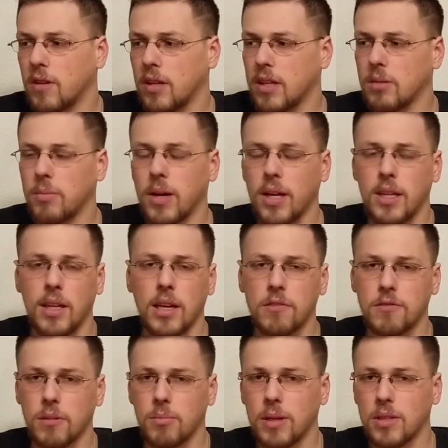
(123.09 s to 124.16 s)
Vielleicht mache ich die
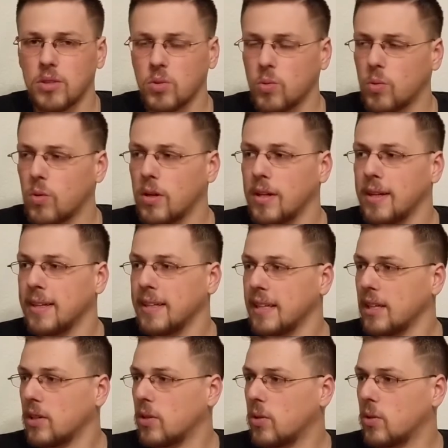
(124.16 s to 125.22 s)
einfach mal so.
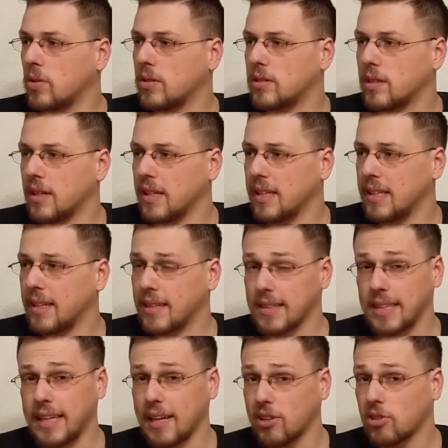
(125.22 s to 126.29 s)
Und ja,
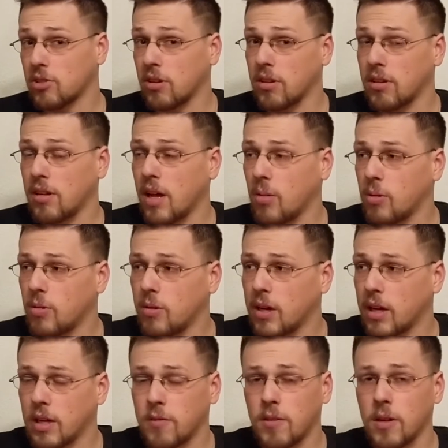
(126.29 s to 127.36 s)
gestern habe ich
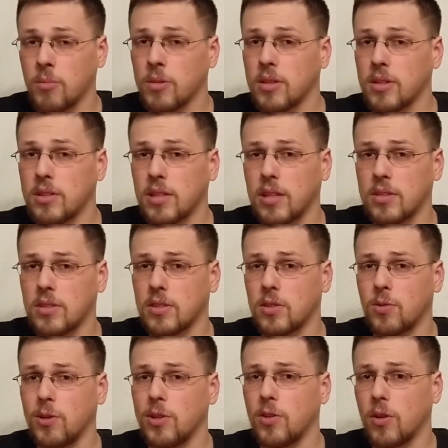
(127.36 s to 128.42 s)
wieder angefangen mit
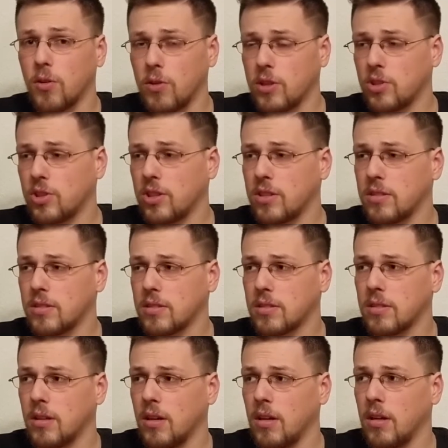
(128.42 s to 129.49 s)
Assassin's Creed
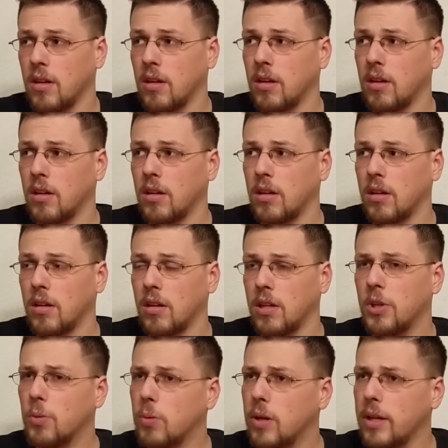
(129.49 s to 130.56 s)
Origins.
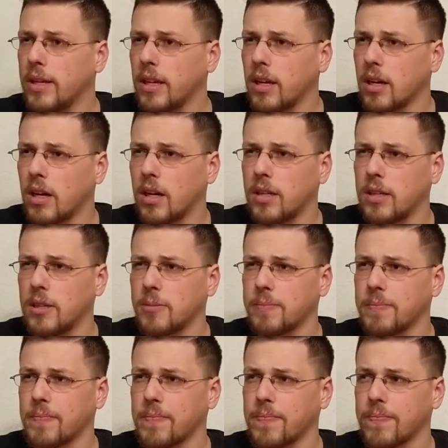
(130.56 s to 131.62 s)
Ich überlege gerade.